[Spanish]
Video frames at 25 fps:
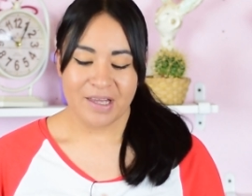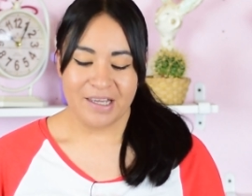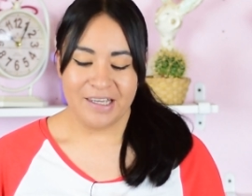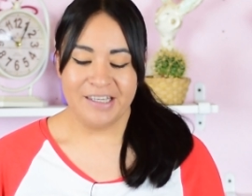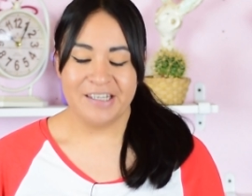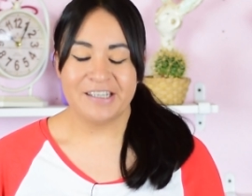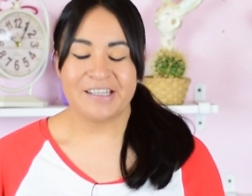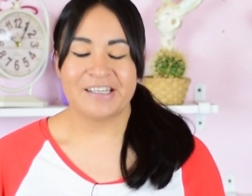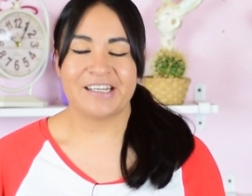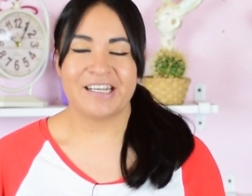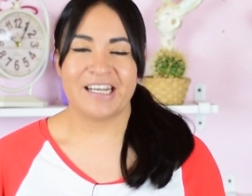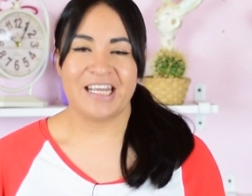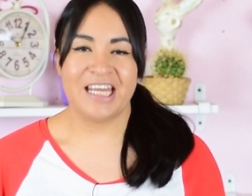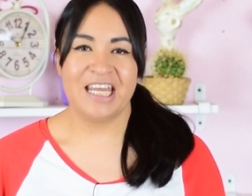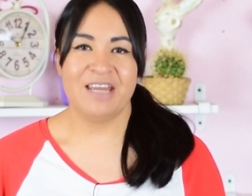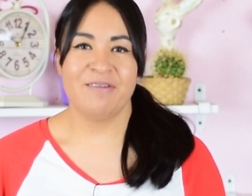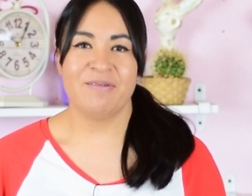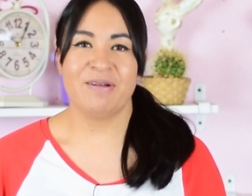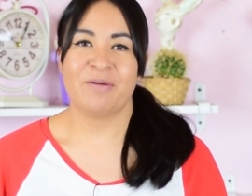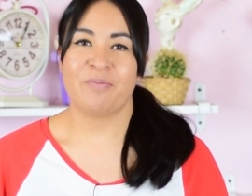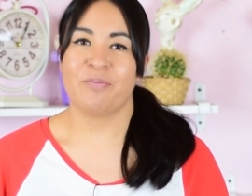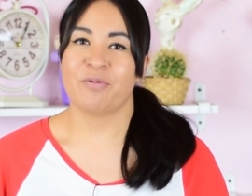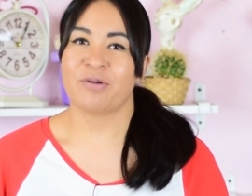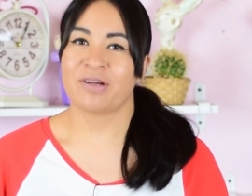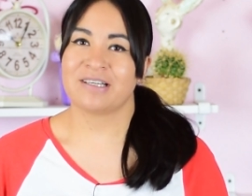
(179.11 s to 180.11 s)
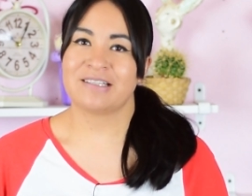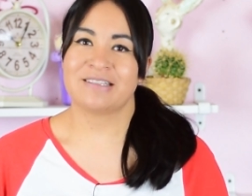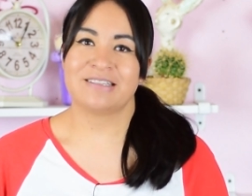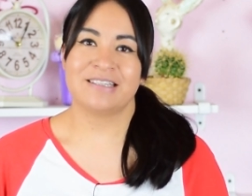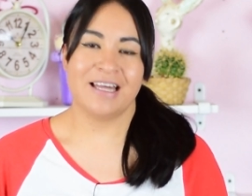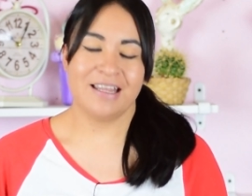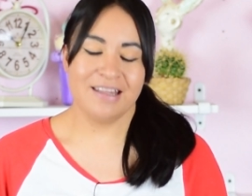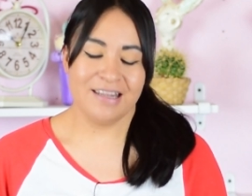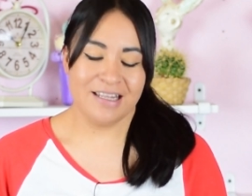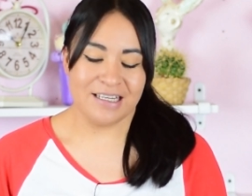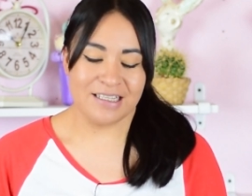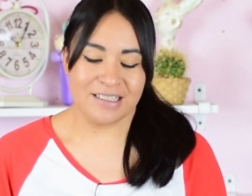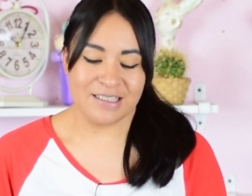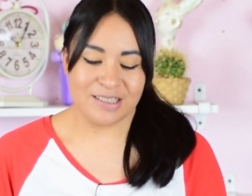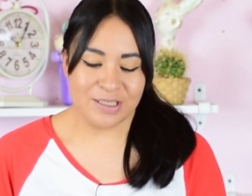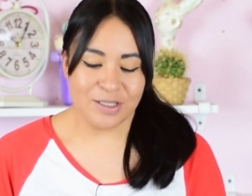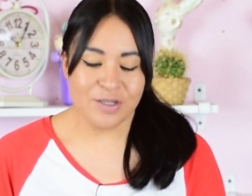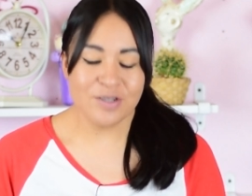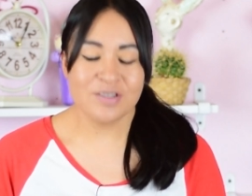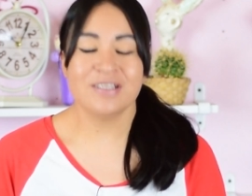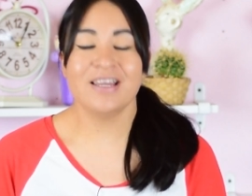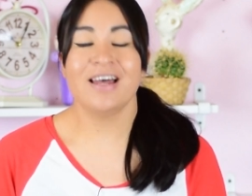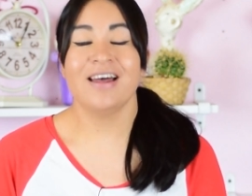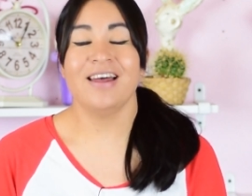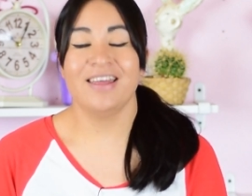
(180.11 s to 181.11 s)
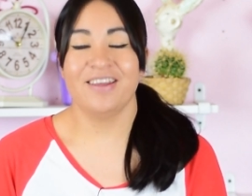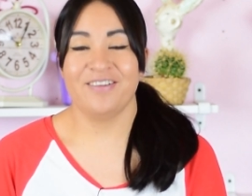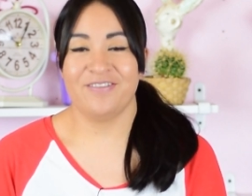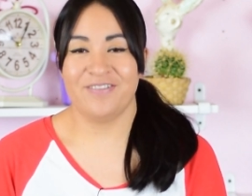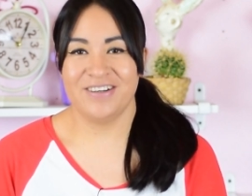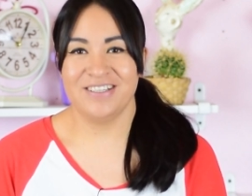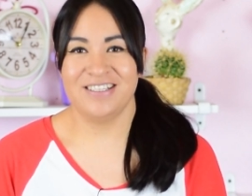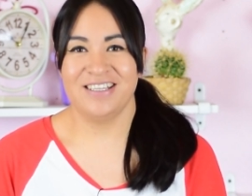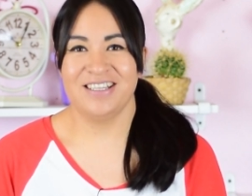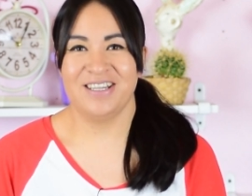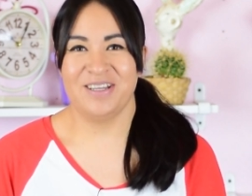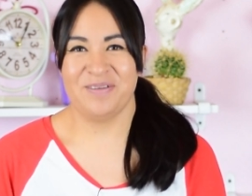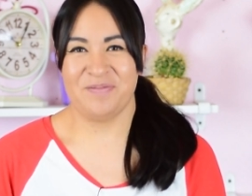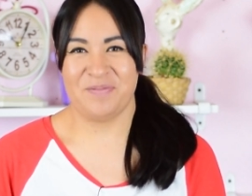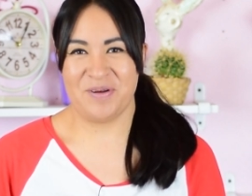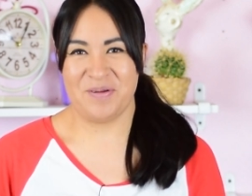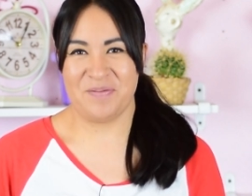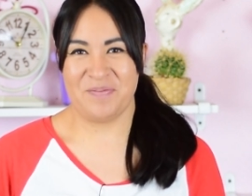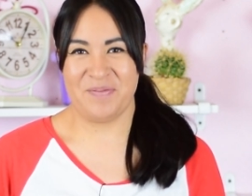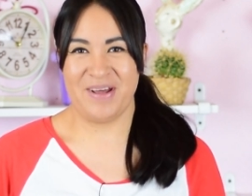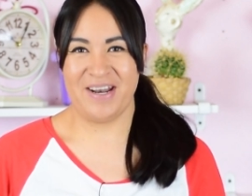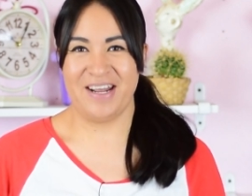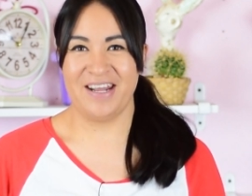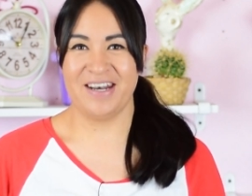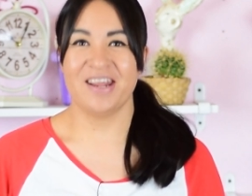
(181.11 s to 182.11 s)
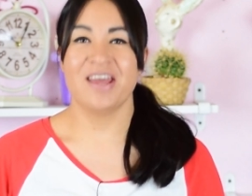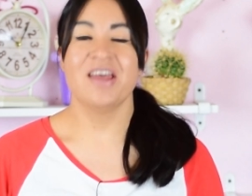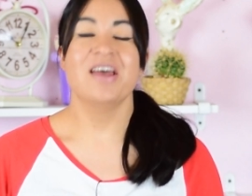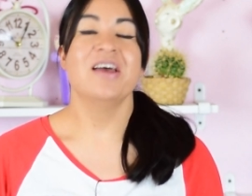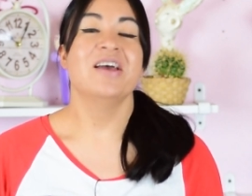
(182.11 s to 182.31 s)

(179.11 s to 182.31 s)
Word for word: increíble porque está deliciosa y fácil de preparar.